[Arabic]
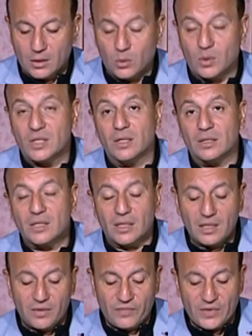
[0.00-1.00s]
وزير
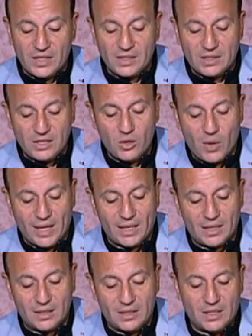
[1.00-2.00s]
الاقتصاد الفرنسي
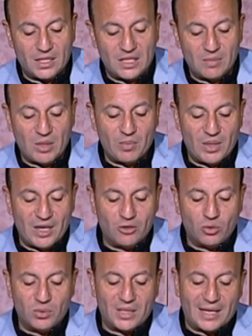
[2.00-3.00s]
يؤكد اهتمام
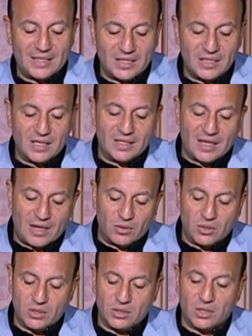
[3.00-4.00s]
بلاده بتعزيز
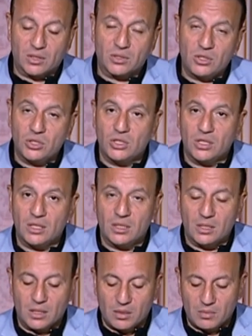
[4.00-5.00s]
التعاون الاستراتيجي
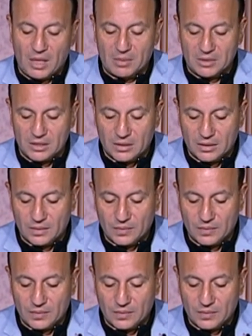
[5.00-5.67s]
مع مصر